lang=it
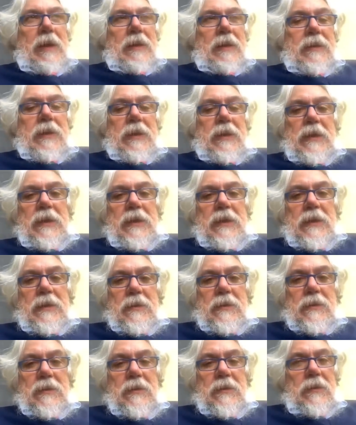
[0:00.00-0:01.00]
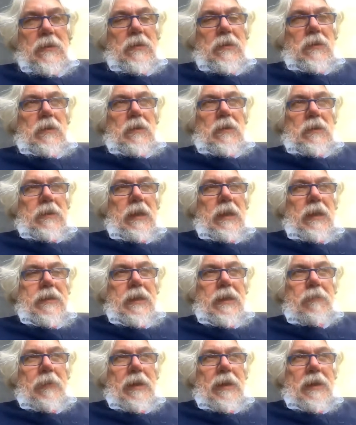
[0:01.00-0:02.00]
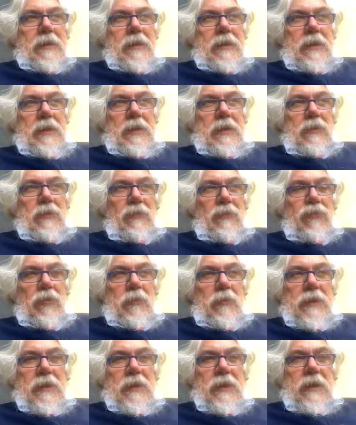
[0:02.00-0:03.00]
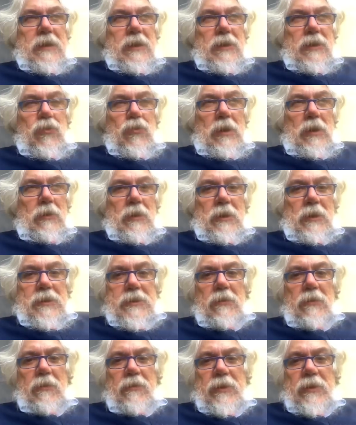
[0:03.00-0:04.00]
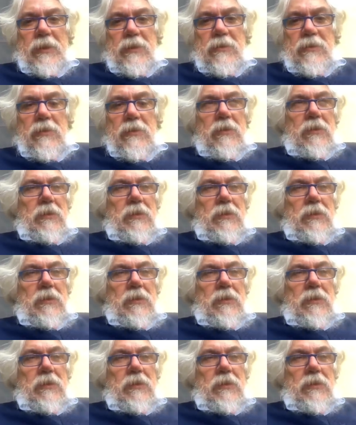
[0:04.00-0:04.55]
parte, d'altra parte è una forma di dittatura quella che stiamo vivendo